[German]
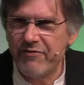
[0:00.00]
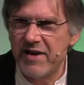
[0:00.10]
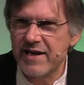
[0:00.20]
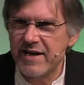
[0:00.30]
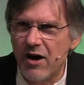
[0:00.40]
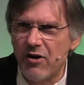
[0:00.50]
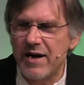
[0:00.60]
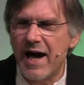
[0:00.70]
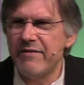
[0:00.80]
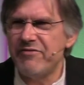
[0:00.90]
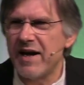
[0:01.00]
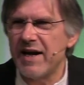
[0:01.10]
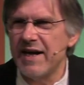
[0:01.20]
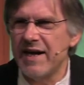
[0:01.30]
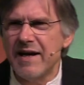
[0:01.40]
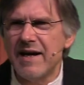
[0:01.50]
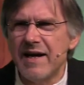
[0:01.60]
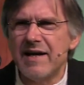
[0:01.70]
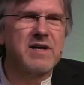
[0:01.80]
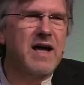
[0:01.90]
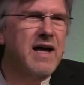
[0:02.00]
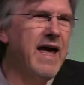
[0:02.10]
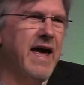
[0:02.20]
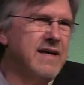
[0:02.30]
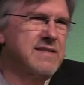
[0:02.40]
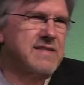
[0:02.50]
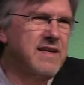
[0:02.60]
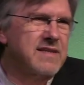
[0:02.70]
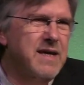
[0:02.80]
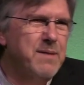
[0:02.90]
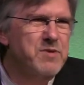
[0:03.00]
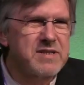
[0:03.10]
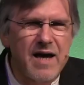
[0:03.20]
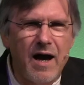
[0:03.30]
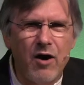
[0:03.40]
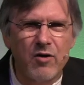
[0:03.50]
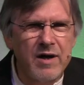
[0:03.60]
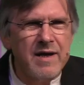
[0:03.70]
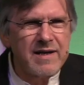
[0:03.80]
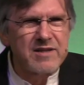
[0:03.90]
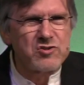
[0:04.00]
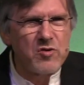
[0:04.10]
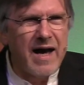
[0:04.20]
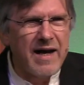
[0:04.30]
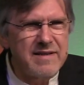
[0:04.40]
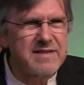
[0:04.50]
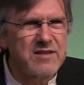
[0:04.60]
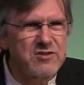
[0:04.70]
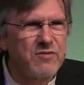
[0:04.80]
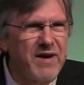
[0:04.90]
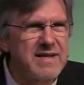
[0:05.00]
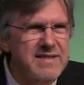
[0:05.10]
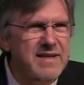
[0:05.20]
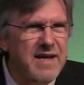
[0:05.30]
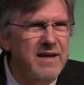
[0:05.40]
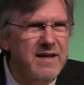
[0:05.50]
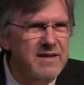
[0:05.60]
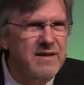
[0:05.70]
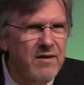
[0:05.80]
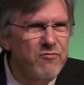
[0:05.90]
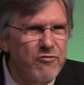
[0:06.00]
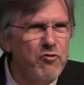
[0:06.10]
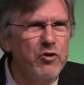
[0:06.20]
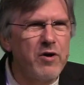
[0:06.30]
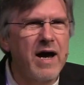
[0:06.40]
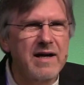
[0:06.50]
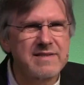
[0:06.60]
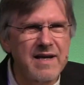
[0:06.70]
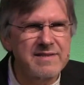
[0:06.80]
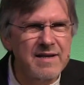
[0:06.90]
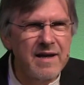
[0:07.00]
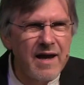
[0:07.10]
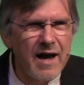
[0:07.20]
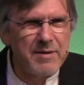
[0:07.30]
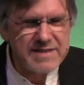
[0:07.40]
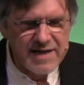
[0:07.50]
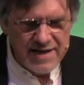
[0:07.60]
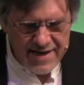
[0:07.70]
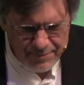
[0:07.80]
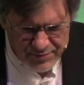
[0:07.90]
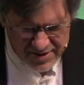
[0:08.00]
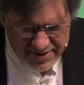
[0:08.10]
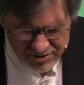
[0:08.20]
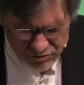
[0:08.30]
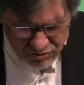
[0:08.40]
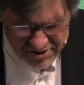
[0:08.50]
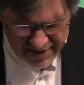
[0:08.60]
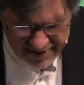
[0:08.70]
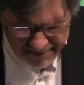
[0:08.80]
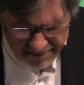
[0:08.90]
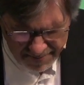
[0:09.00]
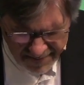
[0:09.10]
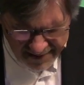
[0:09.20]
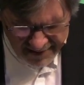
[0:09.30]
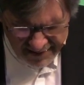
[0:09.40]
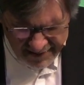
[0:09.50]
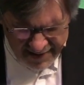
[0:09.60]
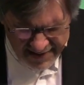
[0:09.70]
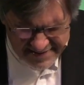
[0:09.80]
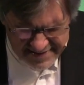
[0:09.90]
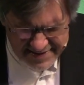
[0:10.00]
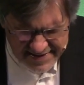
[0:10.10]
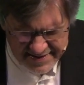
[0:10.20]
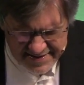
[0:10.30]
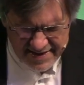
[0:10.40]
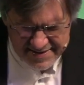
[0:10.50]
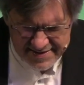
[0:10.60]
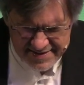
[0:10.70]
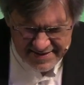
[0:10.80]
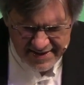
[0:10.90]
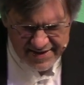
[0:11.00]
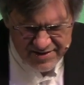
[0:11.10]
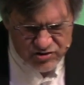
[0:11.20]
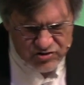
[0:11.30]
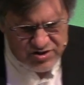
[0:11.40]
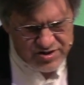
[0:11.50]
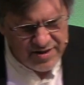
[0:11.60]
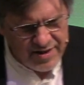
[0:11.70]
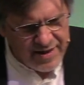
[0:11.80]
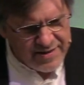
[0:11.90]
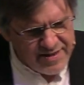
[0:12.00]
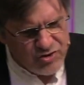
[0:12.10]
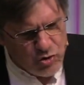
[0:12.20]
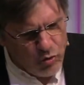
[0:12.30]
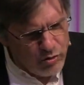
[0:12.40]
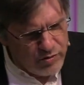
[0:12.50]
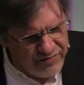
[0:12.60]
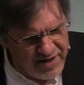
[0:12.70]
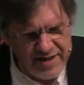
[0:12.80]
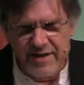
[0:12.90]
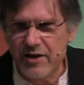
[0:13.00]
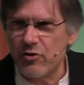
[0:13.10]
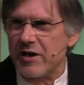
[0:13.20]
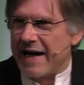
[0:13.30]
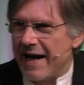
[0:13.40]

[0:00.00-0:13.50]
oder vielleicht auch einfach irrationale Ängste. Das gibt es ja auch, dass du Angst hast und weißt gar nicht, wovor du Angst hast, aber sie lähmt dich total. Heißt das jetzt, dass Jesus den Tod verhindert